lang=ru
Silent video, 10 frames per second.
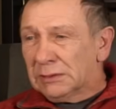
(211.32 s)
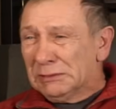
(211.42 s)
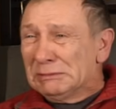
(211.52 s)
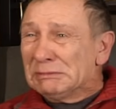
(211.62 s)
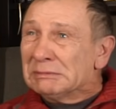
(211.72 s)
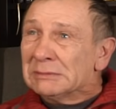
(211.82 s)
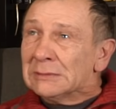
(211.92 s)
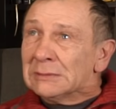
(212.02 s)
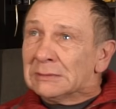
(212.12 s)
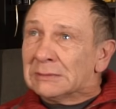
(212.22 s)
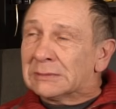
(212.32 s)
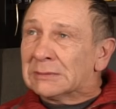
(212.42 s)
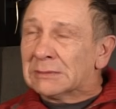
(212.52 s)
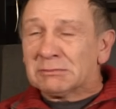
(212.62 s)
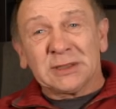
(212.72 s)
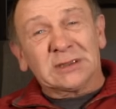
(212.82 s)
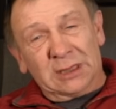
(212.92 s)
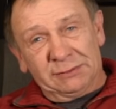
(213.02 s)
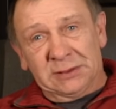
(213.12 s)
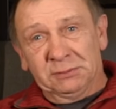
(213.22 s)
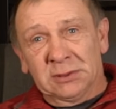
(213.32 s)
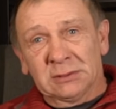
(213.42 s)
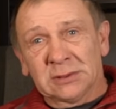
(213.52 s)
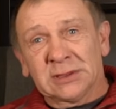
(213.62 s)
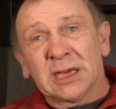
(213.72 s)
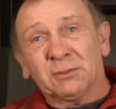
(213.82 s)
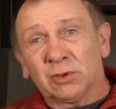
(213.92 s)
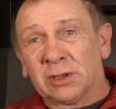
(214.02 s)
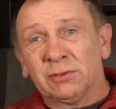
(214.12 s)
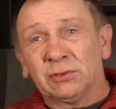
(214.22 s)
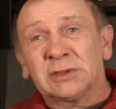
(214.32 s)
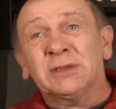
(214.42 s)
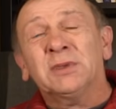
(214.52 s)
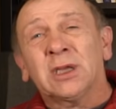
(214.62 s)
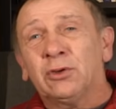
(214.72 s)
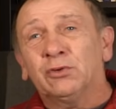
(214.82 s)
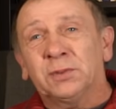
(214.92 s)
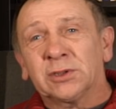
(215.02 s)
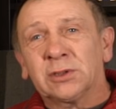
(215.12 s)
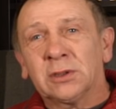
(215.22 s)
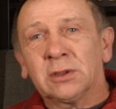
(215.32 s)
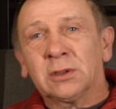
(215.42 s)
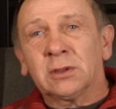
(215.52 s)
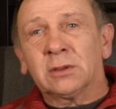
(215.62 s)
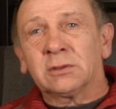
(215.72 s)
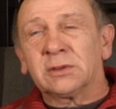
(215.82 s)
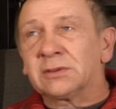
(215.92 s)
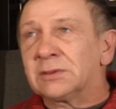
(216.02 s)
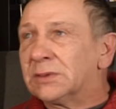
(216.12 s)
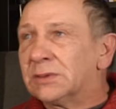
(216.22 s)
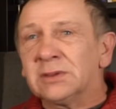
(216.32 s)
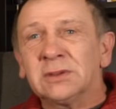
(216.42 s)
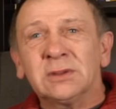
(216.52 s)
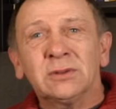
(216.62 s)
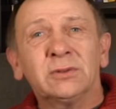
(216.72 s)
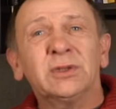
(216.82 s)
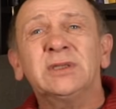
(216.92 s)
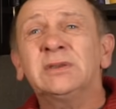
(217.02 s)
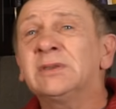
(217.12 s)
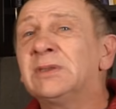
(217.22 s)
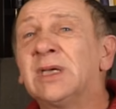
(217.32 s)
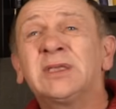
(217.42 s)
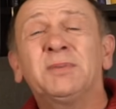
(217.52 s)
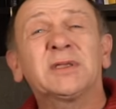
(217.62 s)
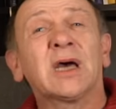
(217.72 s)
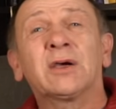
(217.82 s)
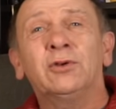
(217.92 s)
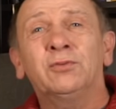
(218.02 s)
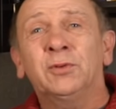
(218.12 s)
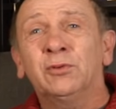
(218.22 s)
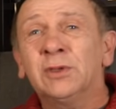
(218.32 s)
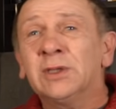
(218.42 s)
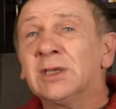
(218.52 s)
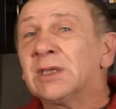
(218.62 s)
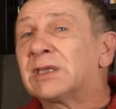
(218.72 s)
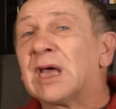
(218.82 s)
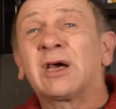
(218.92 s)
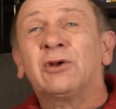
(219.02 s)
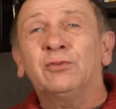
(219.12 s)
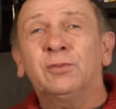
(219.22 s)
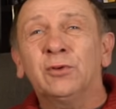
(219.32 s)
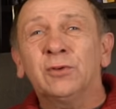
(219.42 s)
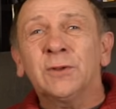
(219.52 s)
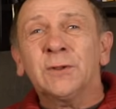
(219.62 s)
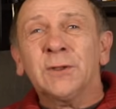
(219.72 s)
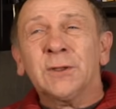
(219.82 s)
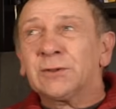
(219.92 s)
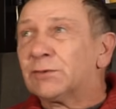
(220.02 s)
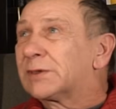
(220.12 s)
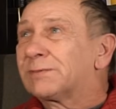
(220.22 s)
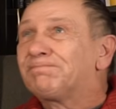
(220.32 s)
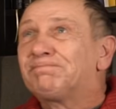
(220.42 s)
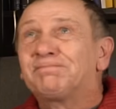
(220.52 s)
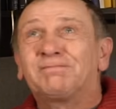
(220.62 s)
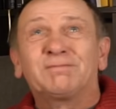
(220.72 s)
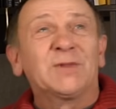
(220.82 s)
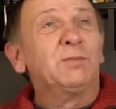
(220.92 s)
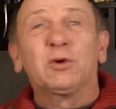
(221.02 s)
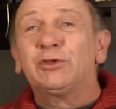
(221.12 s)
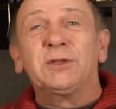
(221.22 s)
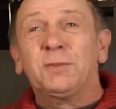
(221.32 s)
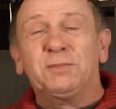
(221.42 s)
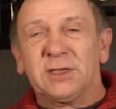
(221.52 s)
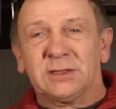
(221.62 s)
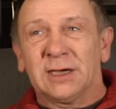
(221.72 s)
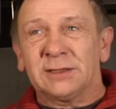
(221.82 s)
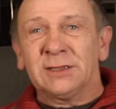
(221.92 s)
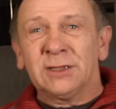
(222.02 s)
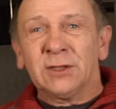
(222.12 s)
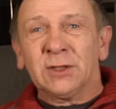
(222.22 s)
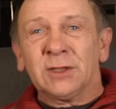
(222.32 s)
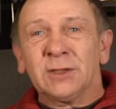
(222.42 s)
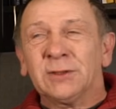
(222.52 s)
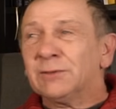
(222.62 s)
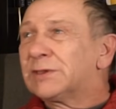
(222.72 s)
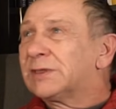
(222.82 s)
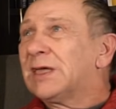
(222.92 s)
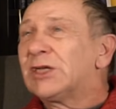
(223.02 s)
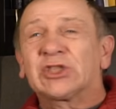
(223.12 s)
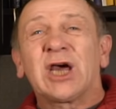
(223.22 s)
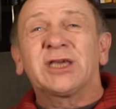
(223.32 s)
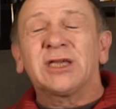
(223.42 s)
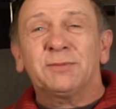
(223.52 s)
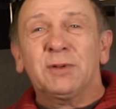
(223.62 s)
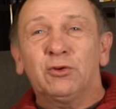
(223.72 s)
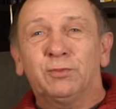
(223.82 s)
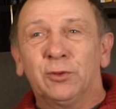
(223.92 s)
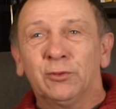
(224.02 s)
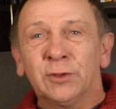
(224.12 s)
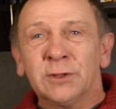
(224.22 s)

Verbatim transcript: Говорит, представь себе, я ему говорю, ты меня любишь? Он говорит, ой, я тебя так люблю, так люблю, что вот не могу тебе передать. И вот знаешь, как я тебя люблю?